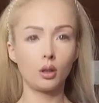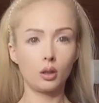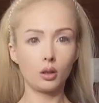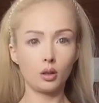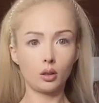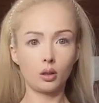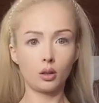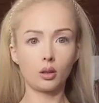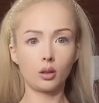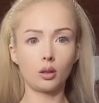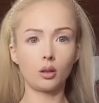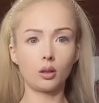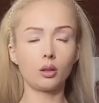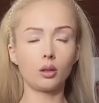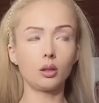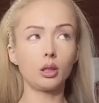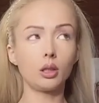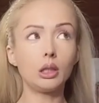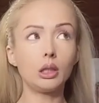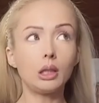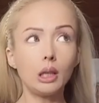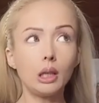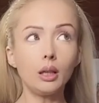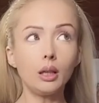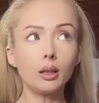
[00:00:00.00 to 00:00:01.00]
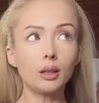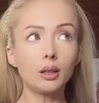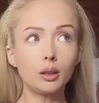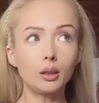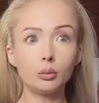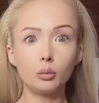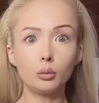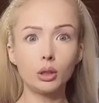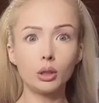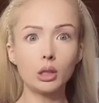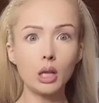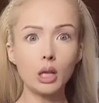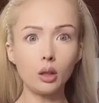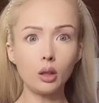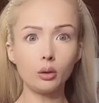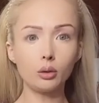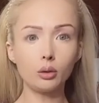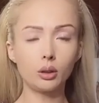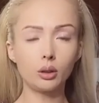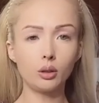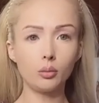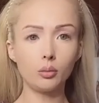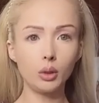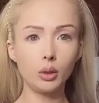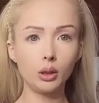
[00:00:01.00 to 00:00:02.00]
А, и я к этому идеалу
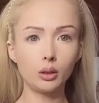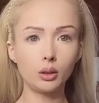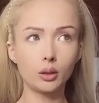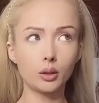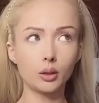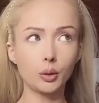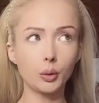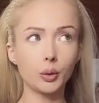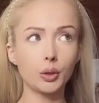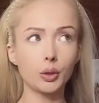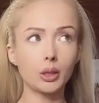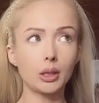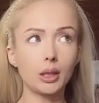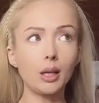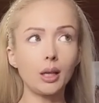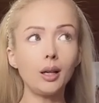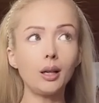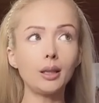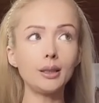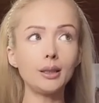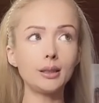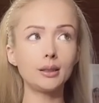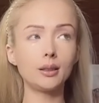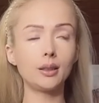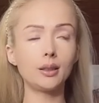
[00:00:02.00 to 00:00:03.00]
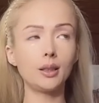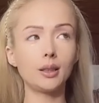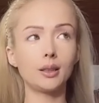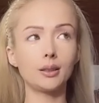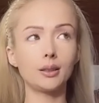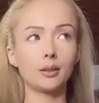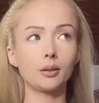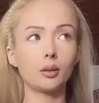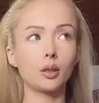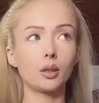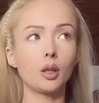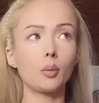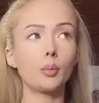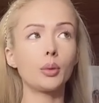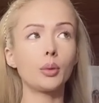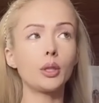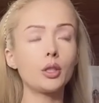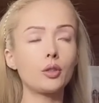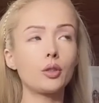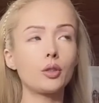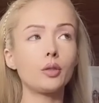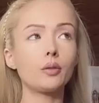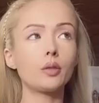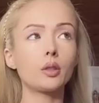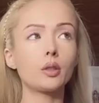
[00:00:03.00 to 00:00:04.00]
стремилась, то есть я эстет, я
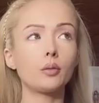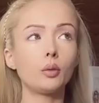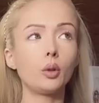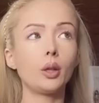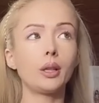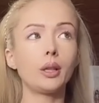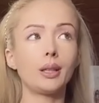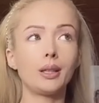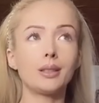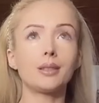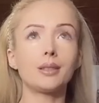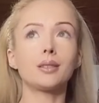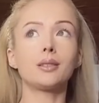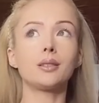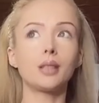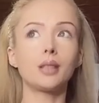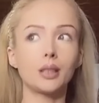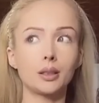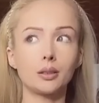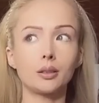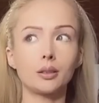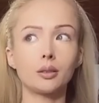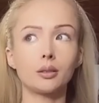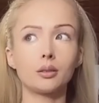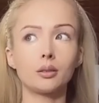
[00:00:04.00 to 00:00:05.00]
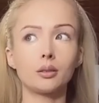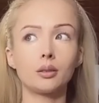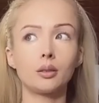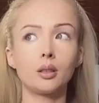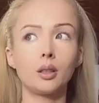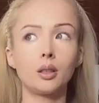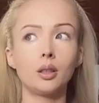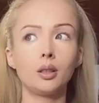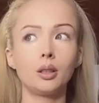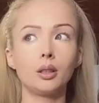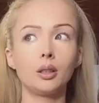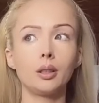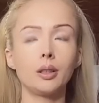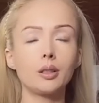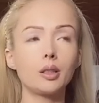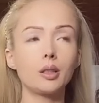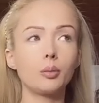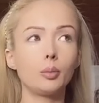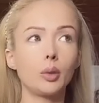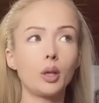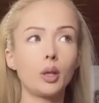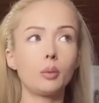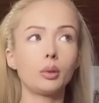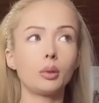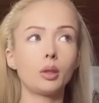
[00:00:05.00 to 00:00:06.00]
прежде всего эстет. Если
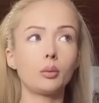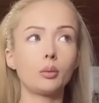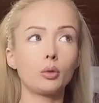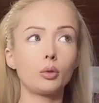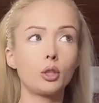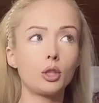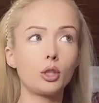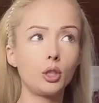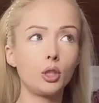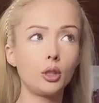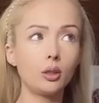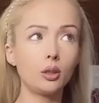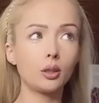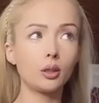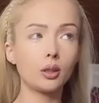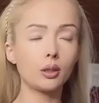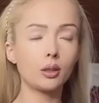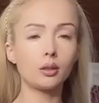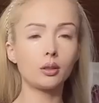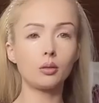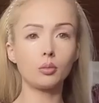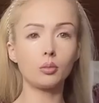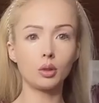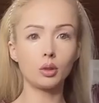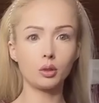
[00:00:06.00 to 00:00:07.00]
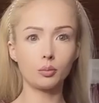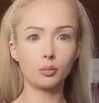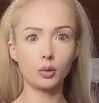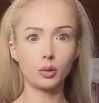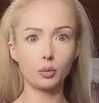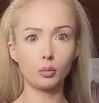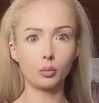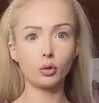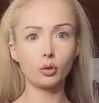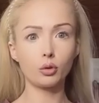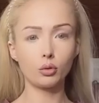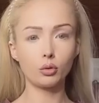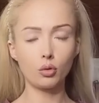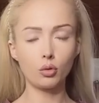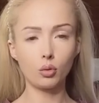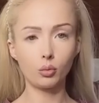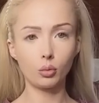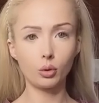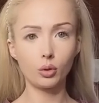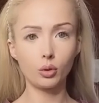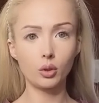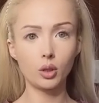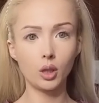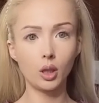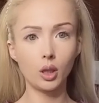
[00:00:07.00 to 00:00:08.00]
бы я была мужчиной, я стремилась бы к
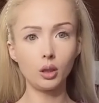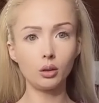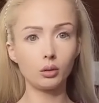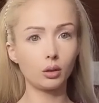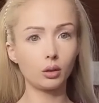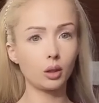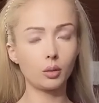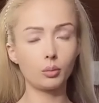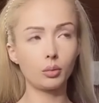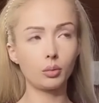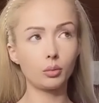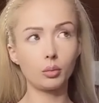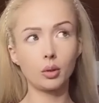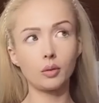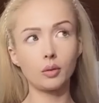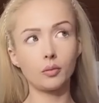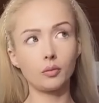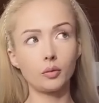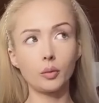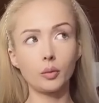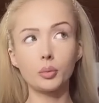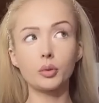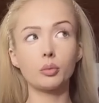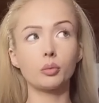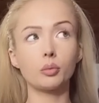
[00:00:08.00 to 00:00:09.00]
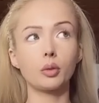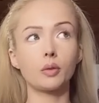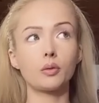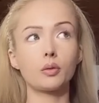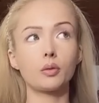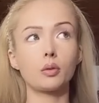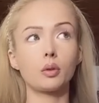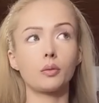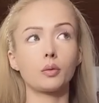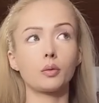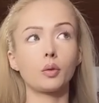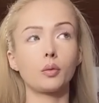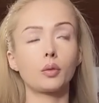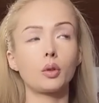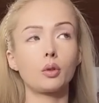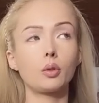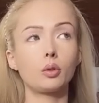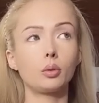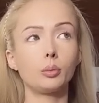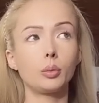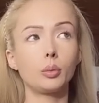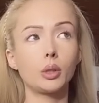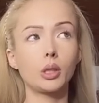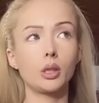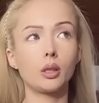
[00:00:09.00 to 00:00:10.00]
мужскому идеалу, как бы мне, в общем-то, все равно в
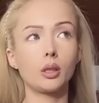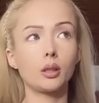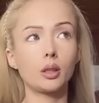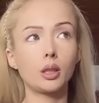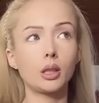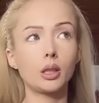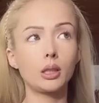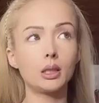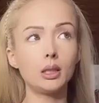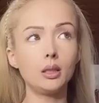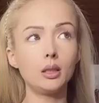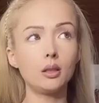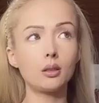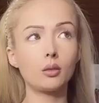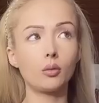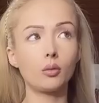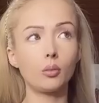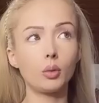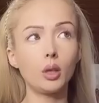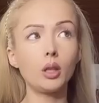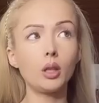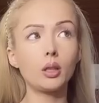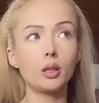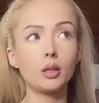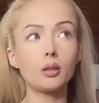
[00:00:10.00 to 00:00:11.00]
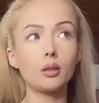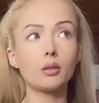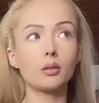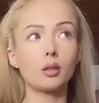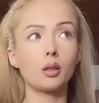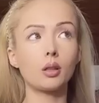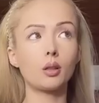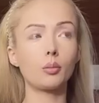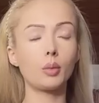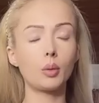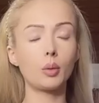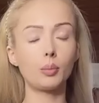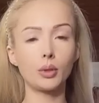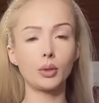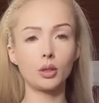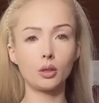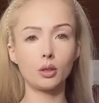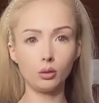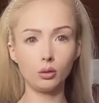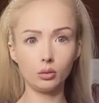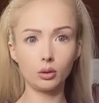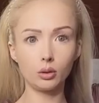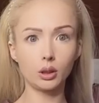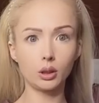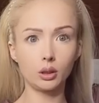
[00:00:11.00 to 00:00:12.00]
каком теле находиться. У меня есть как бы
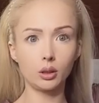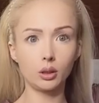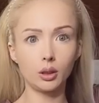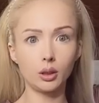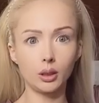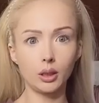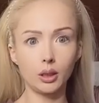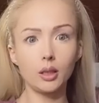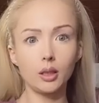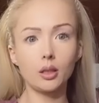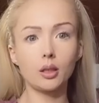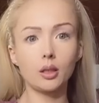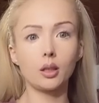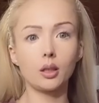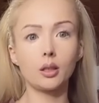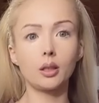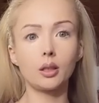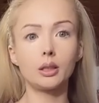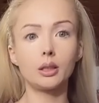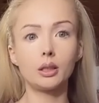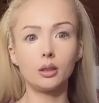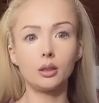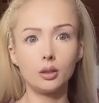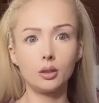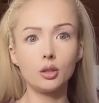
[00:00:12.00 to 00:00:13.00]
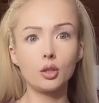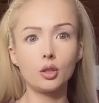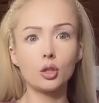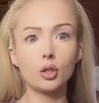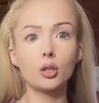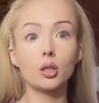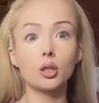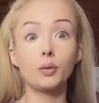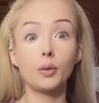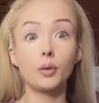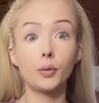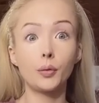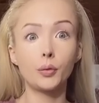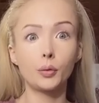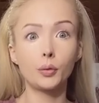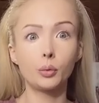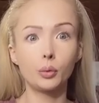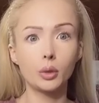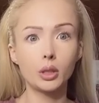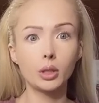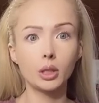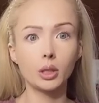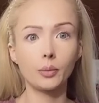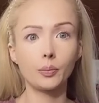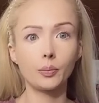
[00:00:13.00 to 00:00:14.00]
определенные критерии эстетического
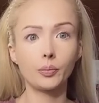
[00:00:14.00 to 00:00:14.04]
вкуса.